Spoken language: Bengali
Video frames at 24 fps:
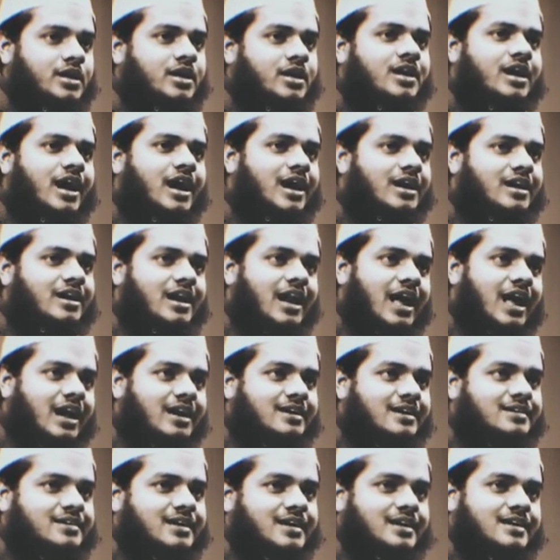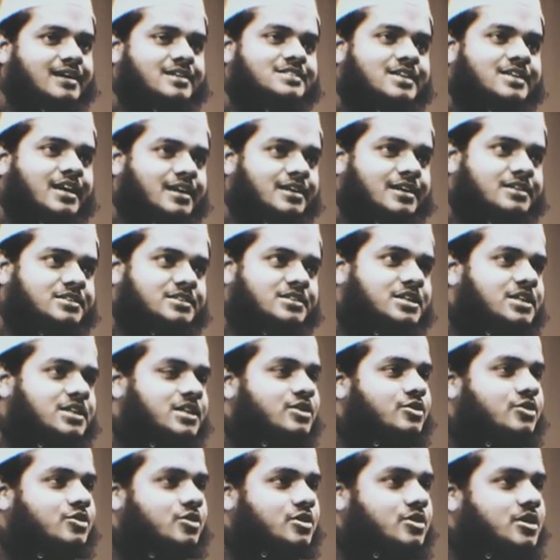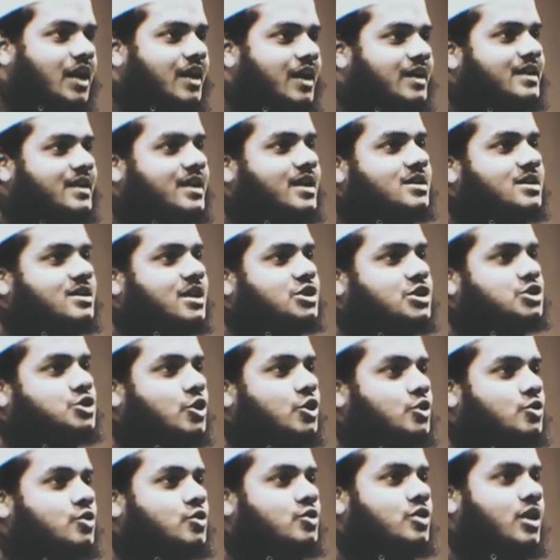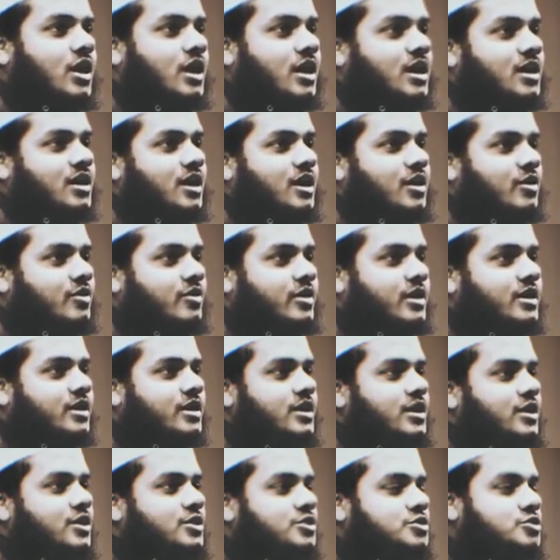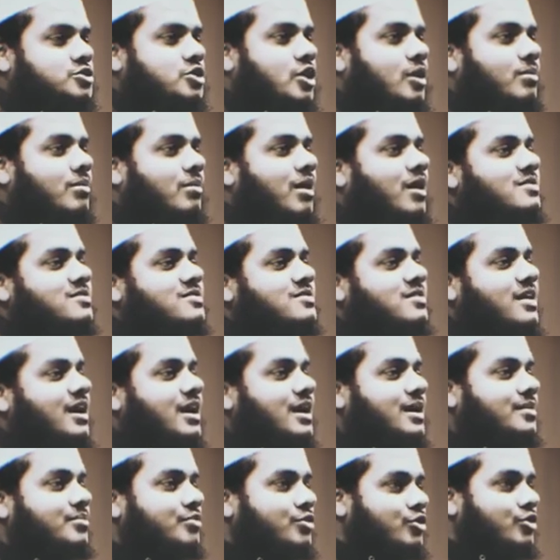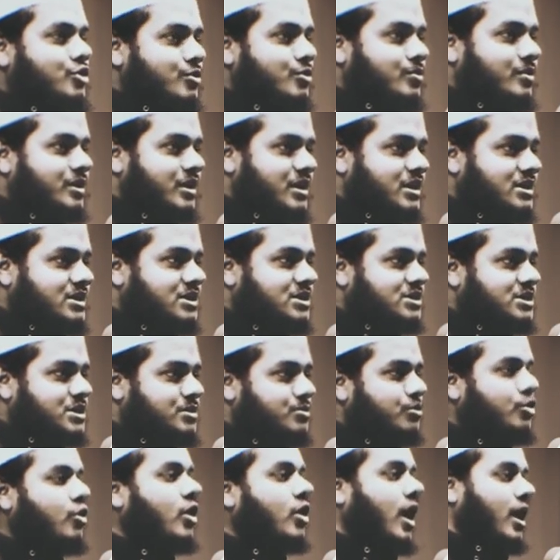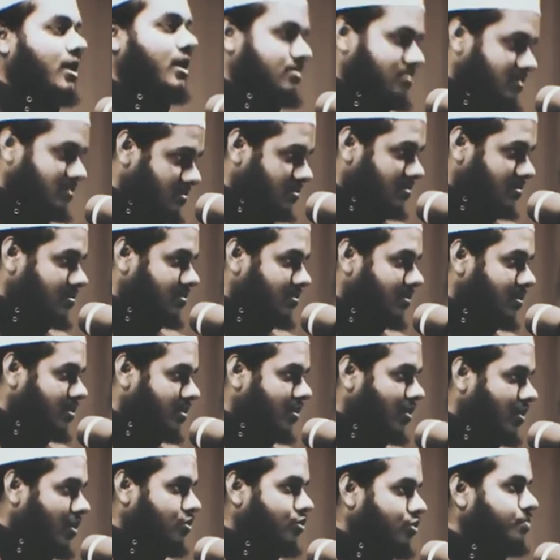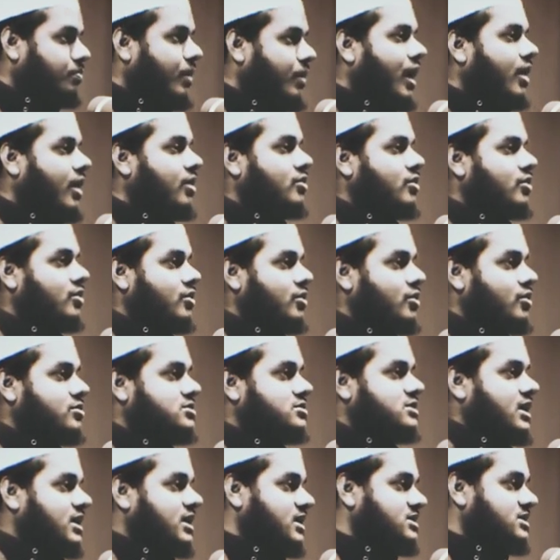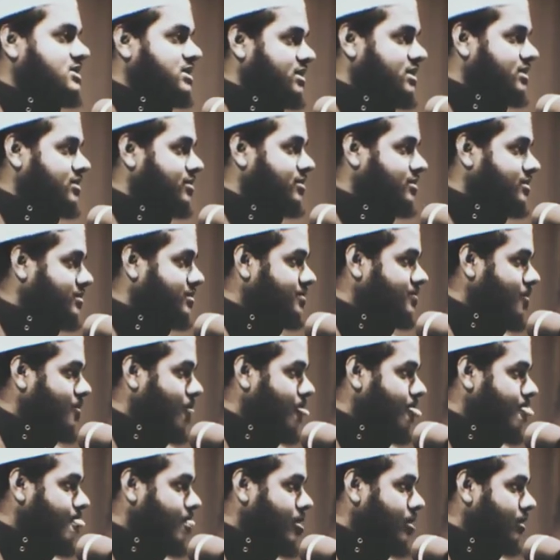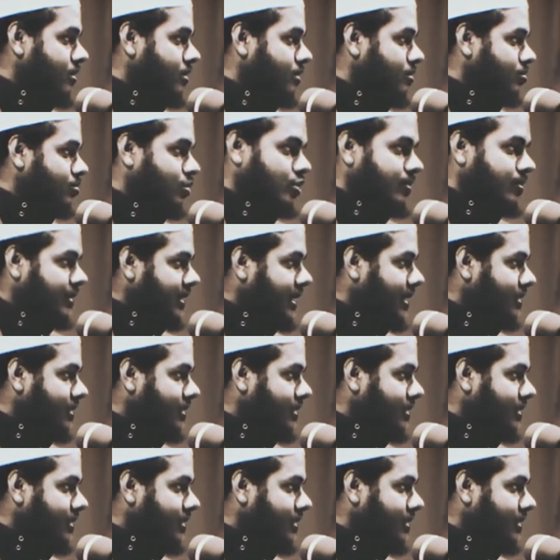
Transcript: আর লাখ টাকার চাকরি ছেড়ে দিল দাড়ি কাটার শর্ত থাকার কারণে সমাজ তাকে বলবে যে সে বোকা কত পাগল গো চাকরি ছেড়ে দিল বলবে না